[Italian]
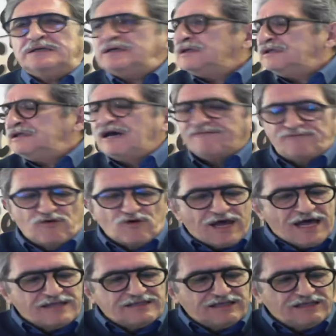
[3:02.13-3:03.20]
di
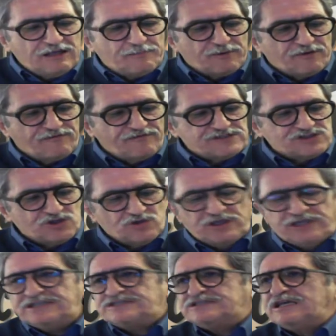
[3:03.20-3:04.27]
avvocati, di
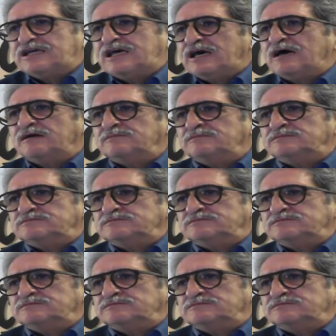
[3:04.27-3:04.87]
professionisti, che eh,